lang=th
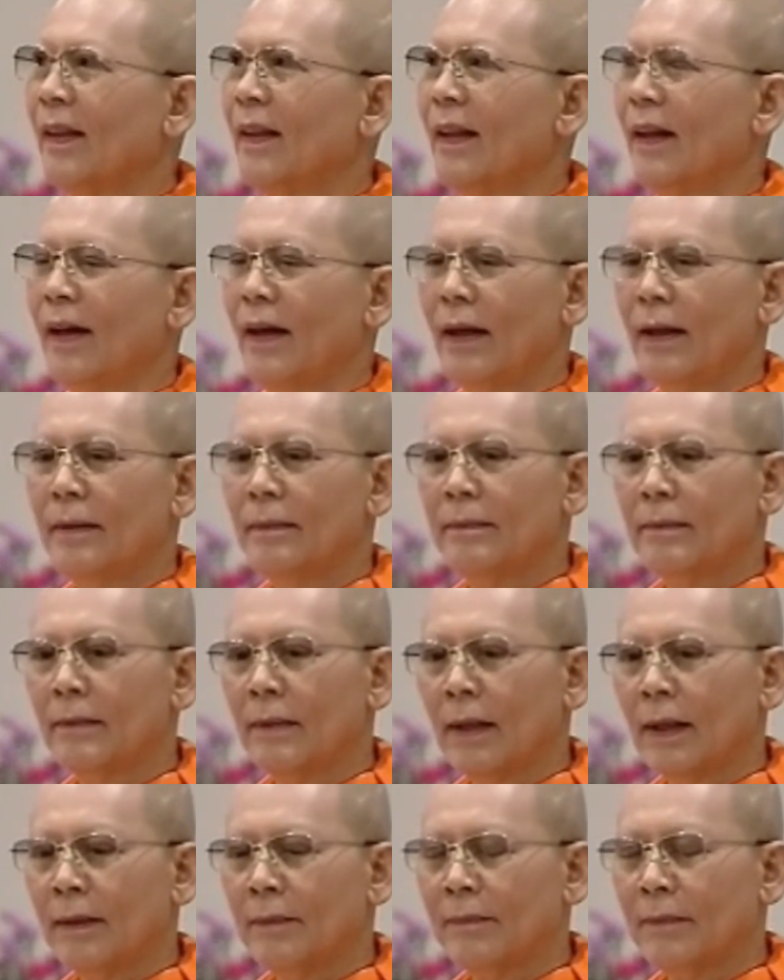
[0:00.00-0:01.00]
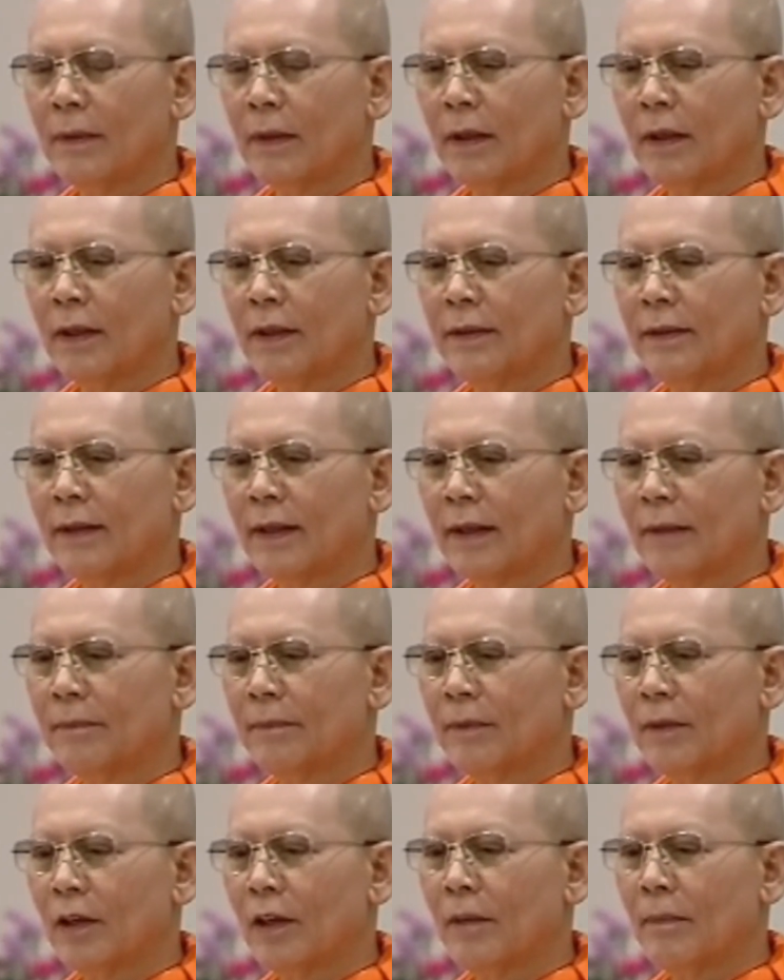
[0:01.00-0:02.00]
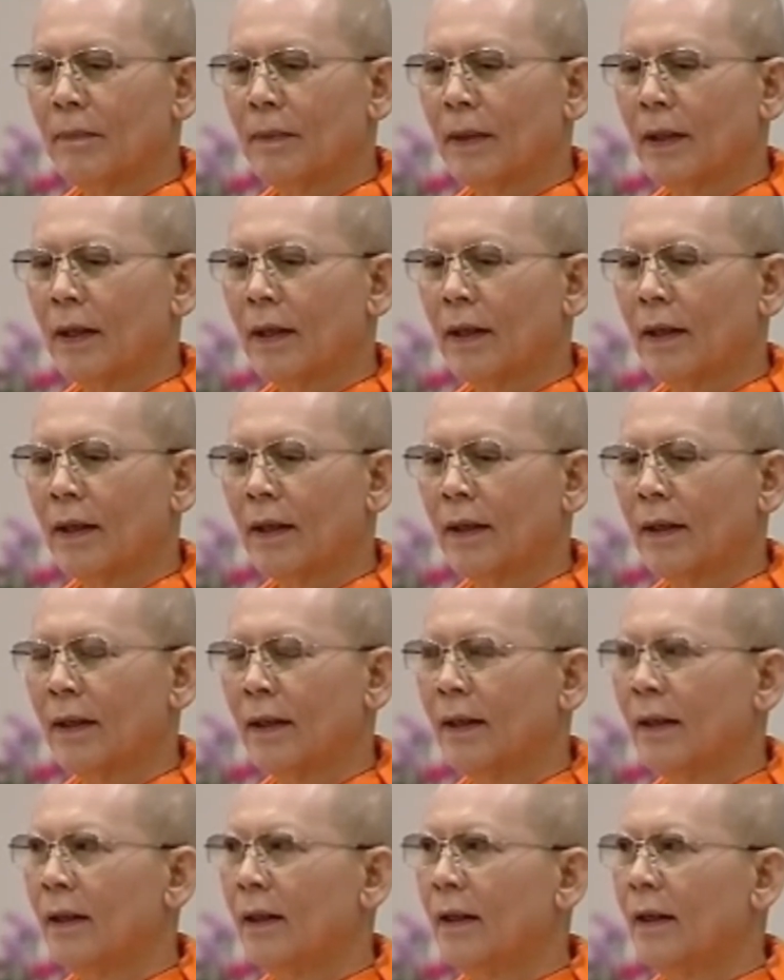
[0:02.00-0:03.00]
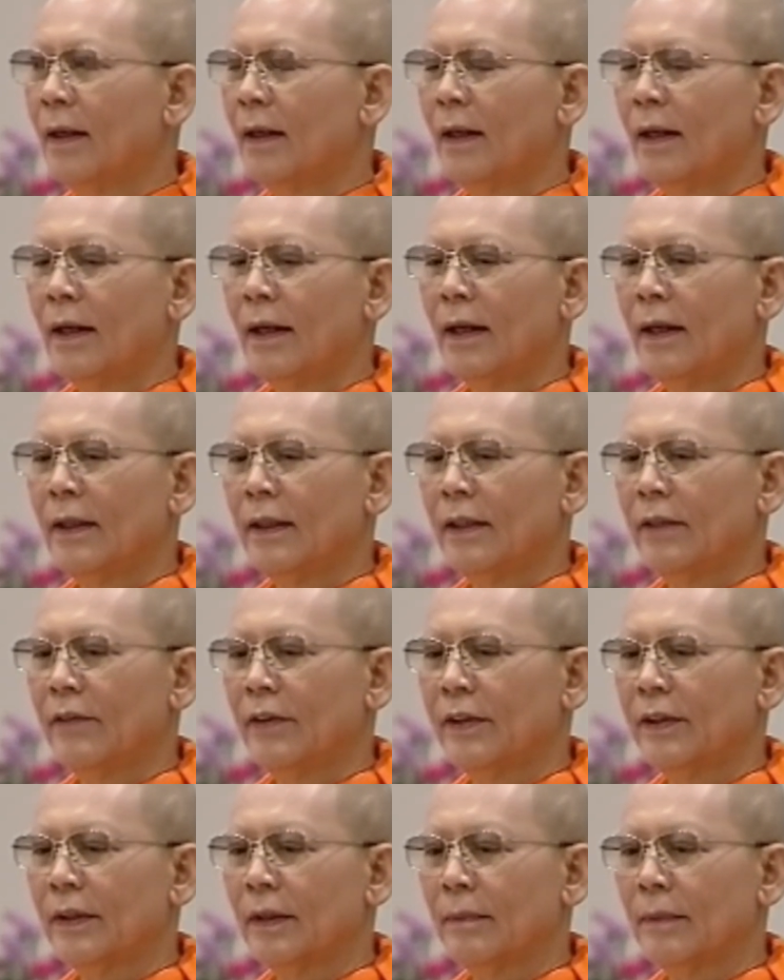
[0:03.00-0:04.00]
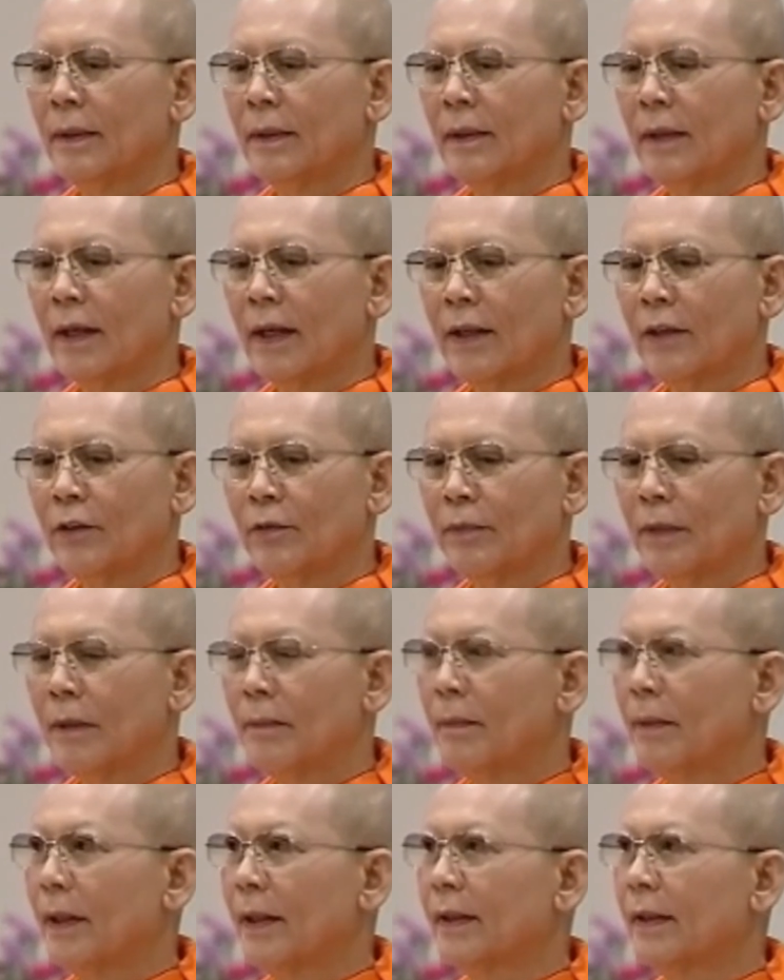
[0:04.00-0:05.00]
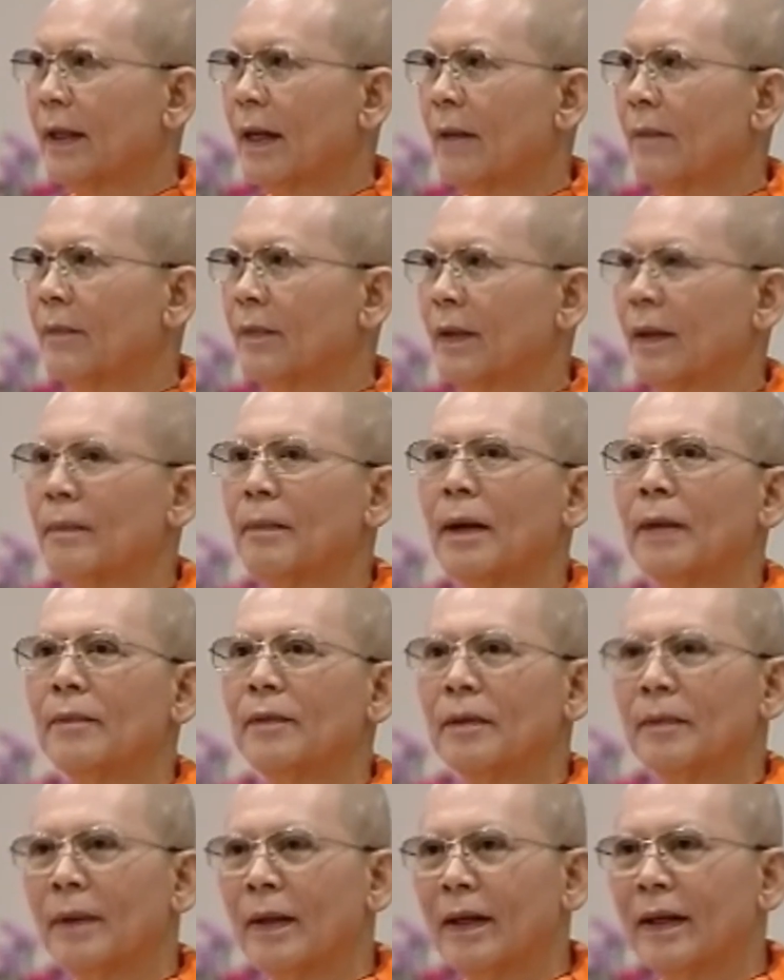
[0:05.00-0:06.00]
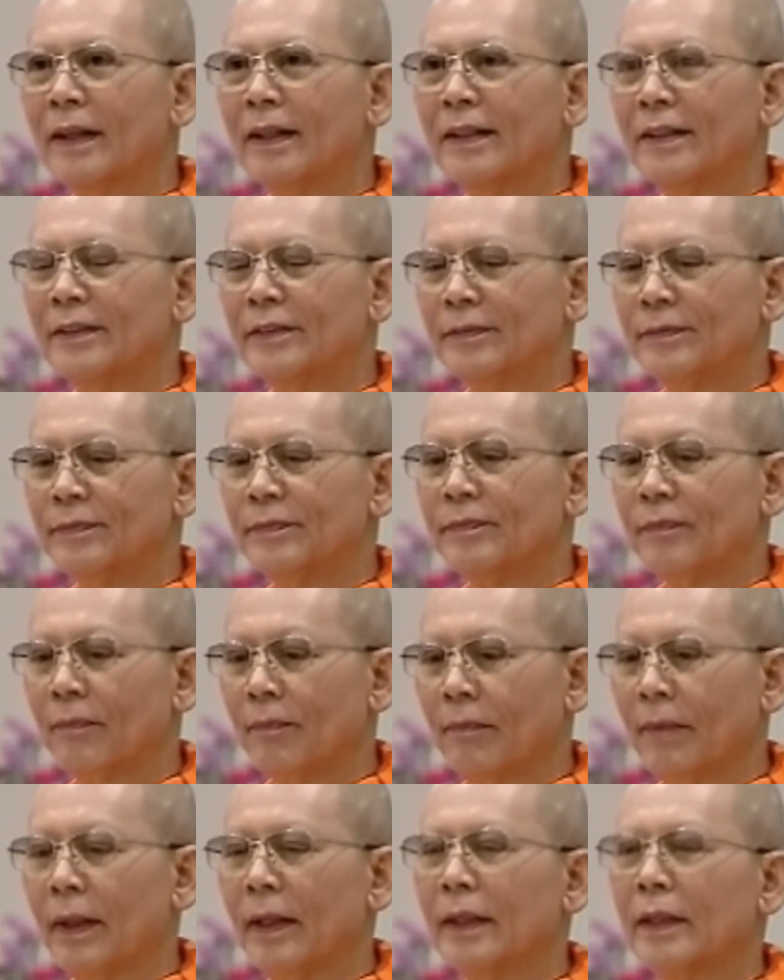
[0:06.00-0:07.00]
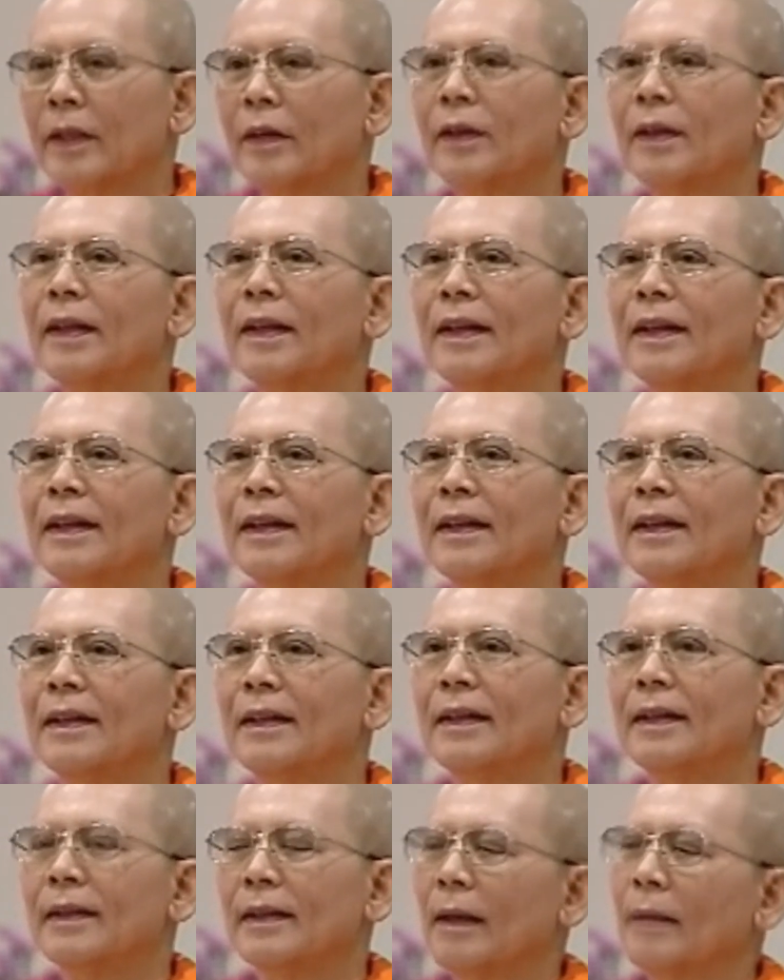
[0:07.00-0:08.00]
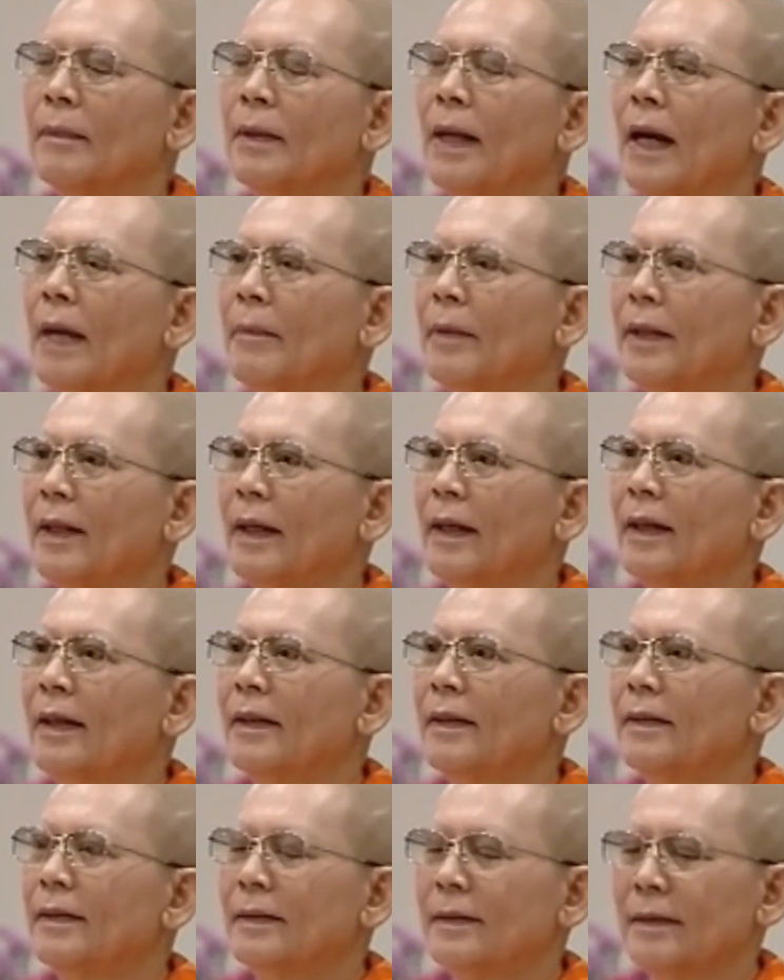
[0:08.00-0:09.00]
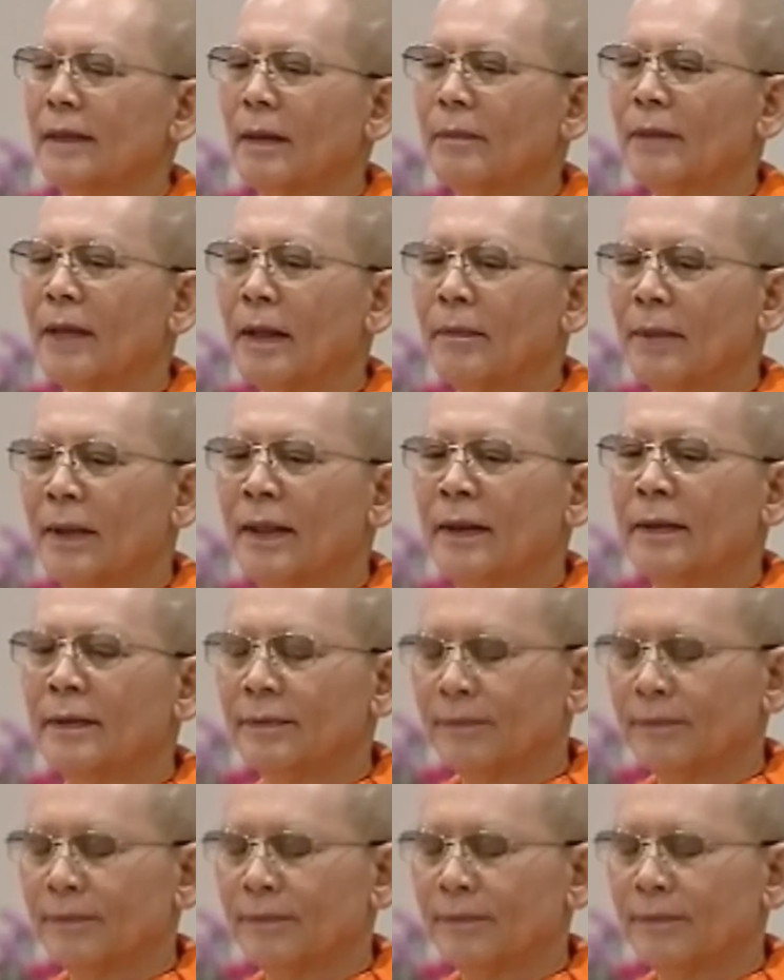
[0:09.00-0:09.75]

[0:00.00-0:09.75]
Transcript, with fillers: และให้มันปล่อยสัตว์ปล่อยปลา ให้ชีวิตสัตว์เป็นทานอยู่เป็นประจำสม่ำเสมอเป็นต้น ทำทานไหมจ๊ะทำทานไหม